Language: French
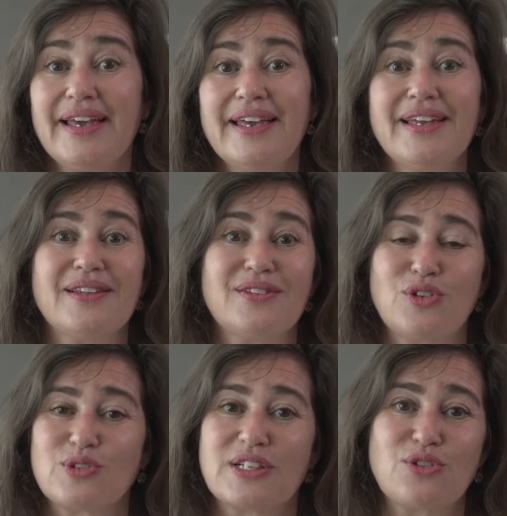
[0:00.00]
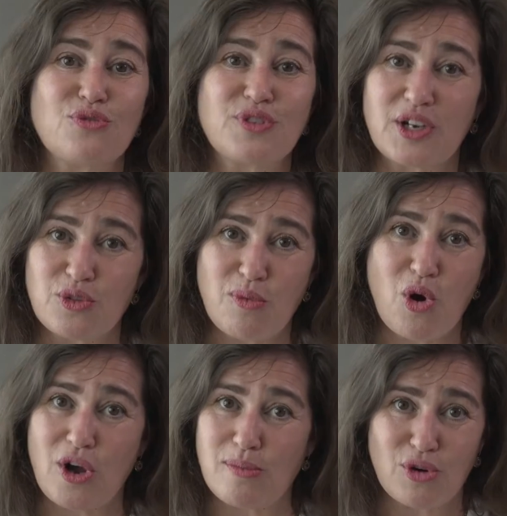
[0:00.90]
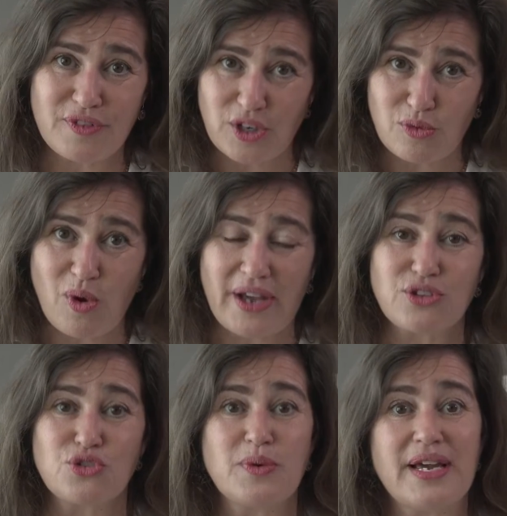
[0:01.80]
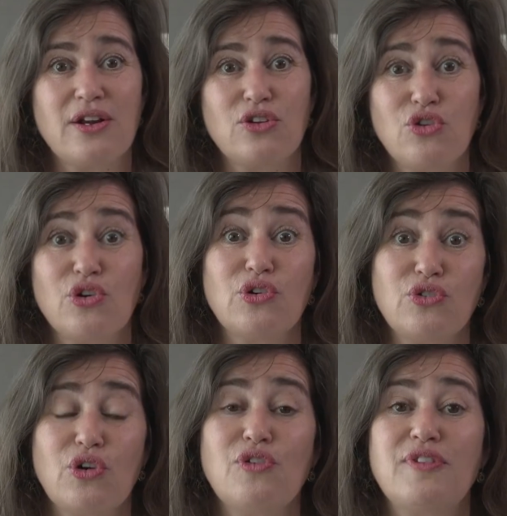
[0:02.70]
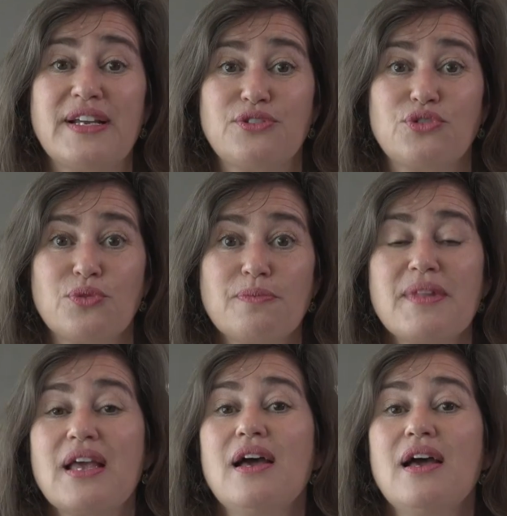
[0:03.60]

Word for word: Et dans un environnement comme l'environnement actuel de, reflation,